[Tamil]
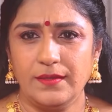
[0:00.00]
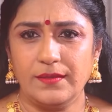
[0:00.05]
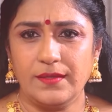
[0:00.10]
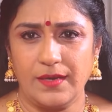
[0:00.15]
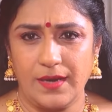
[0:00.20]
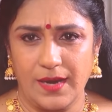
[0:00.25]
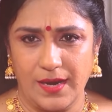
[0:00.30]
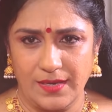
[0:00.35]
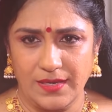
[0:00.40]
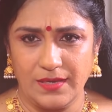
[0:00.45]
இந்த
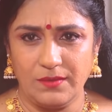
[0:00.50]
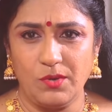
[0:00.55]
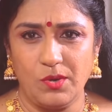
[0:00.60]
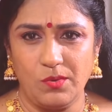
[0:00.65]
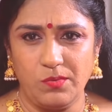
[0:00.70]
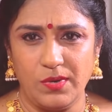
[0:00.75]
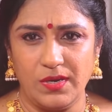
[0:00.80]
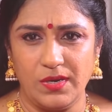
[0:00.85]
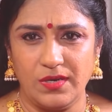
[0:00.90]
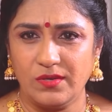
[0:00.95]
நாட்டில்
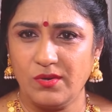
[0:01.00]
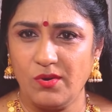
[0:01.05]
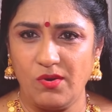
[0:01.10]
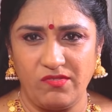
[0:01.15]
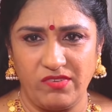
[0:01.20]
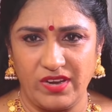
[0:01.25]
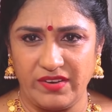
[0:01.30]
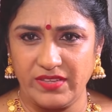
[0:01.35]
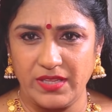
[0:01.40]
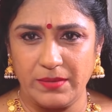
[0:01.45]
ஒவ்வொன்றுக்கும்
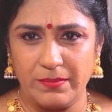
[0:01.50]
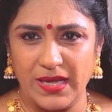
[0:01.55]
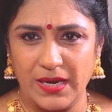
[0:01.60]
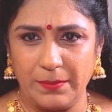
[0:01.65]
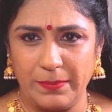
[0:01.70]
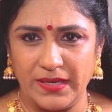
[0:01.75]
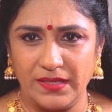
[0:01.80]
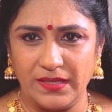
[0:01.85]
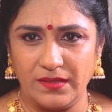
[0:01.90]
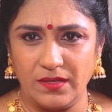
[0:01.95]
ஒவ்வொரு
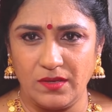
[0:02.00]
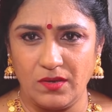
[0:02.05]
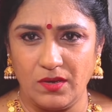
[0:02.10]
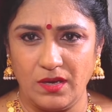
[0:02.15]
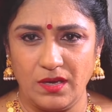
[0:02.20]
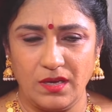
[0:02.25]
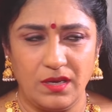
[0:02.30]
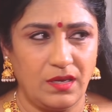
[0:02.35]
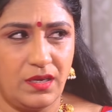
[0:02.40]
விதமான பைத்தியம்